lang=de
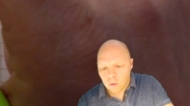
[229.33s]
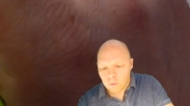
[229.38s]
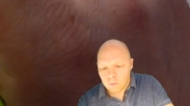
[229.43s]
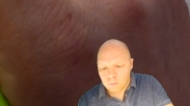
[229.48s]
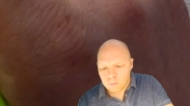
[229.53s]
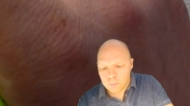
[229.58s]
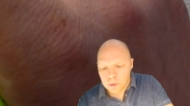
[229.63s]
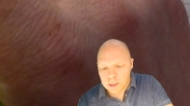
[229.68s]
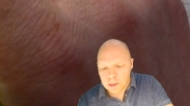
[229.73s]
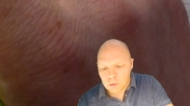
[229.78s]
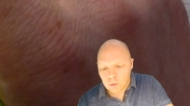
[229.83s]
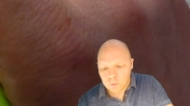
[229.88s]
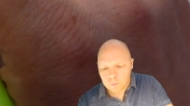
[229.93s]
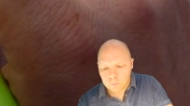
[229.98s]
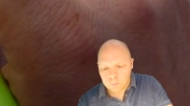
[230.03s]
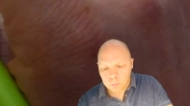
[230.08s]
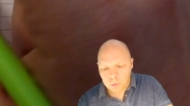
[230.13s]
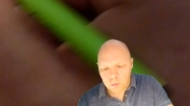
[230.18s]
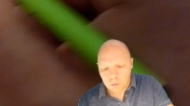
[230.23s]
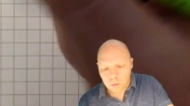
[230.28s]
und
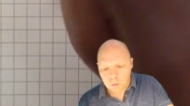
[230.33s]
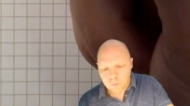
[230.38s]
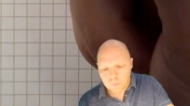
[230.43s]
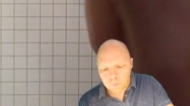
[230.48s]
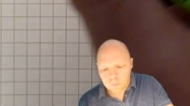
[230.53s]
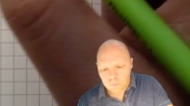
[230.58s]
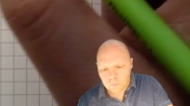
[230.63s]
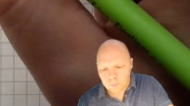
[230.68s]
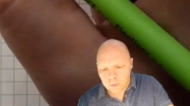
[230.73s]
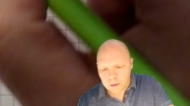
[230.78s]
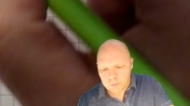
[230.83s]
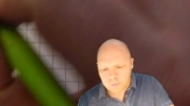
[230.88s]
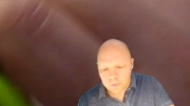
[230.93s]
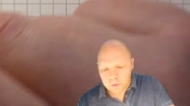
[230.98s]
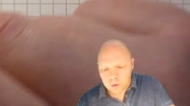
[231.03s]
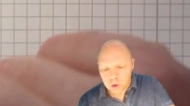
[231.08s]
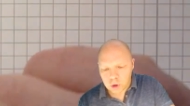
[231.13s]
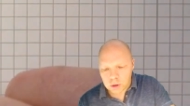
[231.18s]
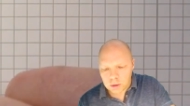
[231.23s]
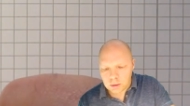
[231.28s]
Minus Plus, zwei
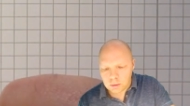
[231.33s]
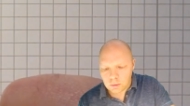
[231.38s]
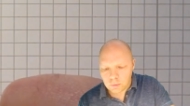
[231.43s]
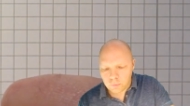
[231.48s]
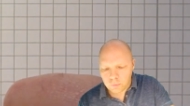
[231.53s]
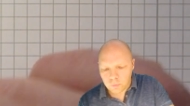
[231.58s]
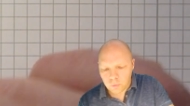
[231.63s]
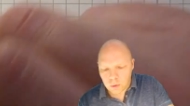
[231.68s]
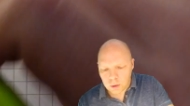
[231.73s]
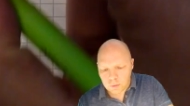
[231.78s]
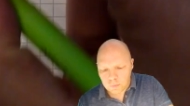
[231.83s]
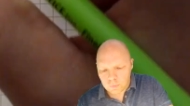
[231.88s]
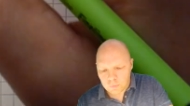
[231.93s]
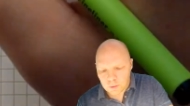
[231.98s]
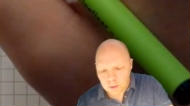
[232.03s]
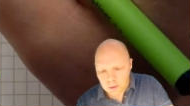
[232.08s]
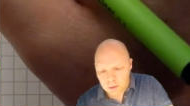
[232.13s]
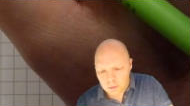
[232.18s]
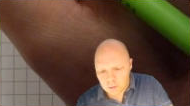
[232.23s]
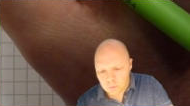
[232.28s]
verschiedene
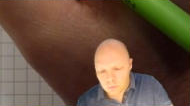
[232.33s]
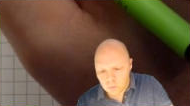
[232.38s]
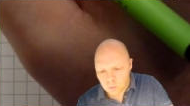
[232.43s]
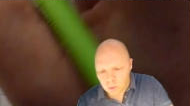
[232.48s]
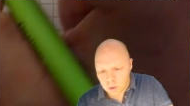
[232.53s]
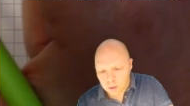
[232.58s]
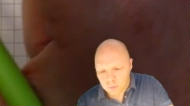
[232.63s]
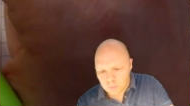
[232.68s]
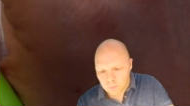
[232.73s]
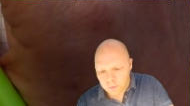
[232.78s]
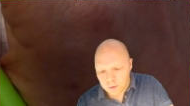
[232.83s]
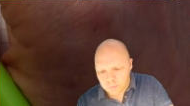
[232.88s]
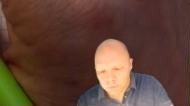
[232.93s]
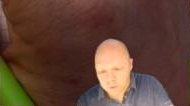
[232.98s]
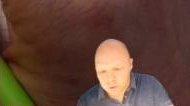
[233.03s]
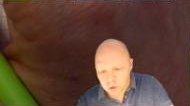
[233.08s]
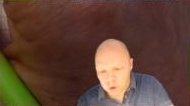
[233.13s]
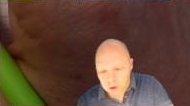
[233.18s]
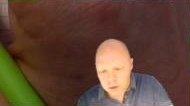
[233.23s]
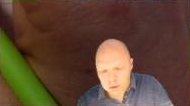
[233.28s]
Vorzeichen oder zwei
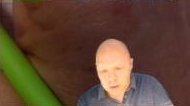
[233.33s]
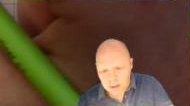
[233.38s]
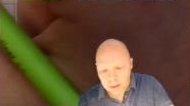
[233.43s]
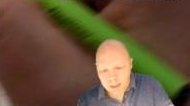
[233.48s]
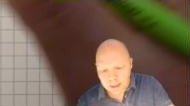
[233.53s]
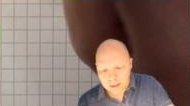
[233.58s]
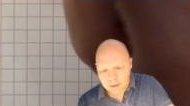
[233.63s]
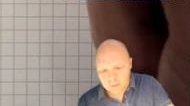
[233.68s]
verschiedene